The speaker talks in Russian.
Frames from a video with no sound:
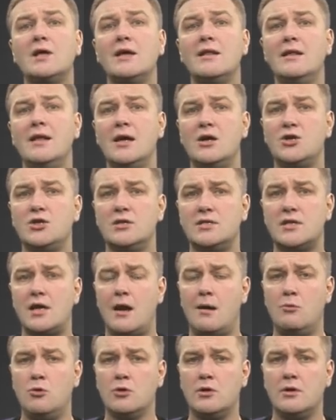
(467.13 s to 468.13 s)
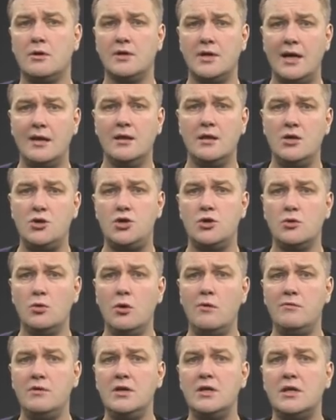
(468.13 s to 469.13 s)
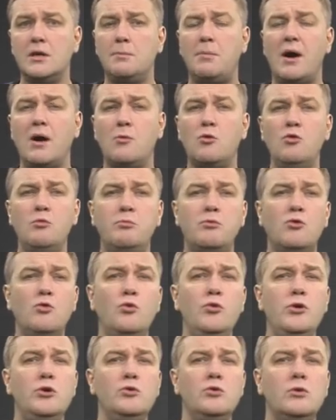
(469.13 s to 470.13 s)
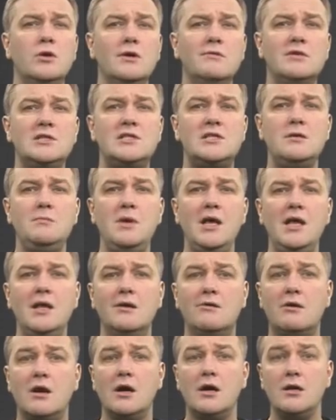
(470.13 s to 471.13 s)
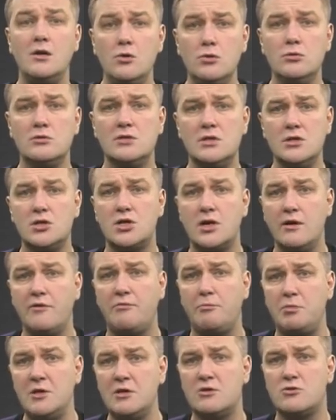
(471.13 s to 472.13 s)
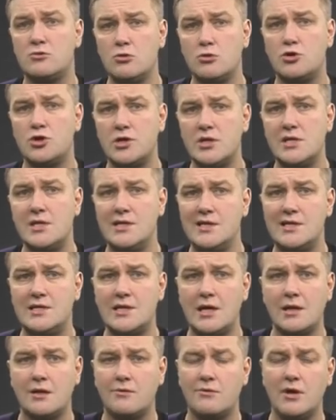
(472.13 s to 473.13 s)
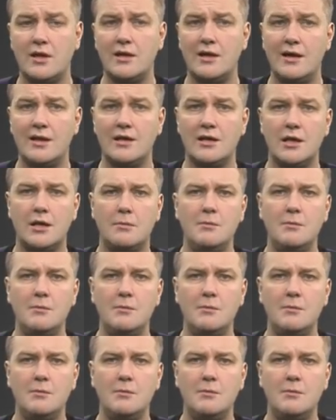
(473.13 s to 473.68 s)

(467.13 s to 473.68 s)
однажды заработал данный чиновник на покупку уютного семейного гнездышка в 560 квадратных